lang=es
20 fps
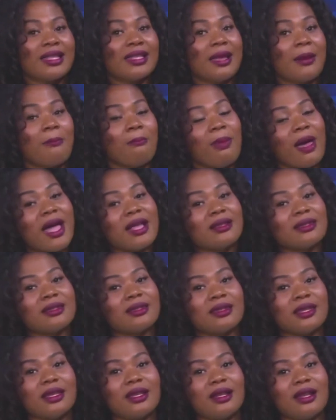de Ben
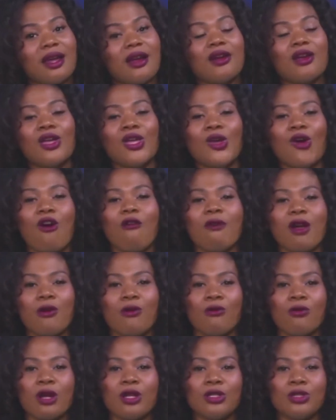Stiller y
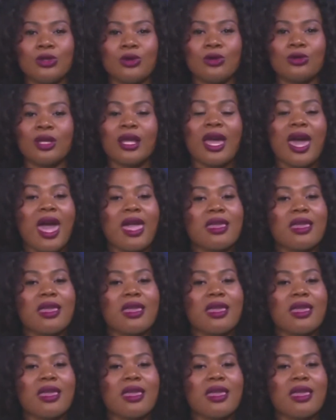Owen Wilson,